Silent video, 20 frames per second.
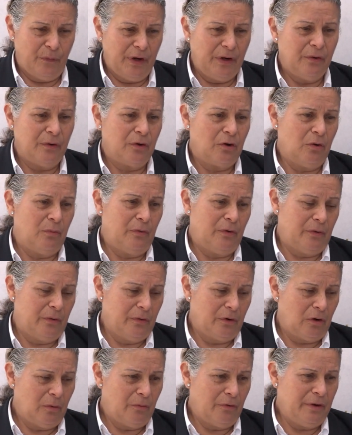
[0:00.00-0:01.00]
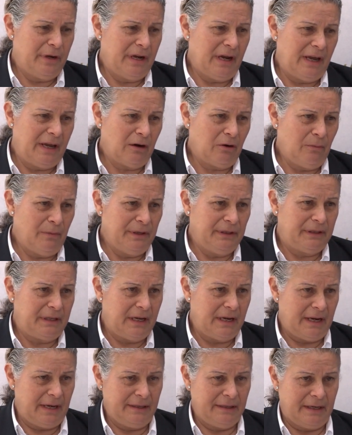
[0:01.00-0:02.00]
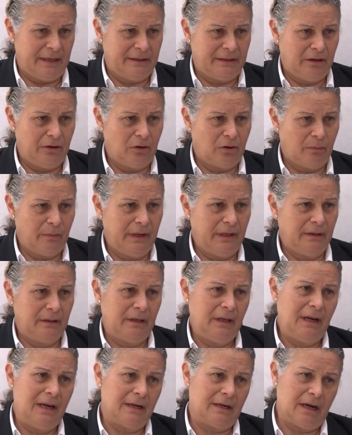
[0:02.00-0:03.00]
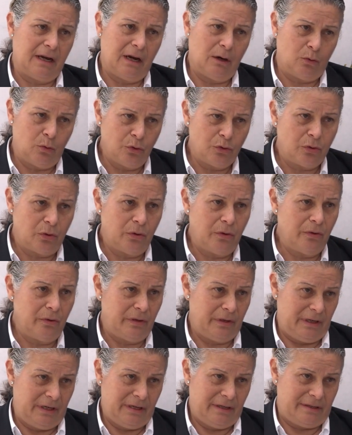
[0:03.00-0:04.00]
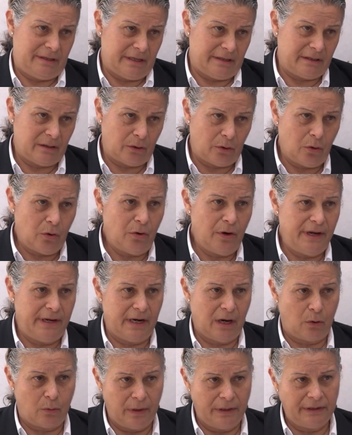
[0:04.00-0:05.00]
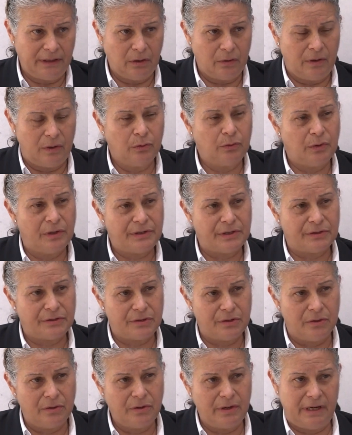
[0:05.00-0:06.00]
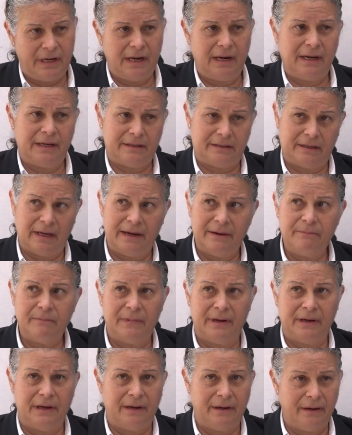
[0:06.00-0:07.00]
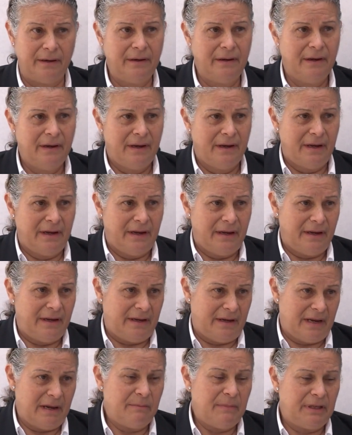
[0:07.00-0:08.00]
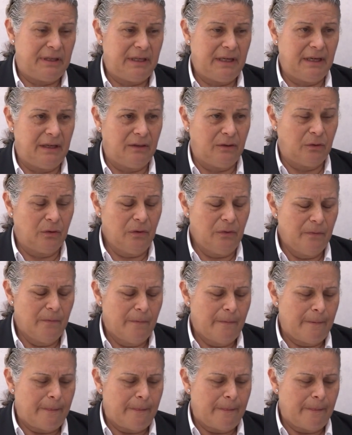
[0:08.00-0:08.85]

Bueno, como, como ya comenté anteriormente, la Caja Cusco se acercó y ya cuenta con autorización y ya la está em, eh, eh, emitiendo.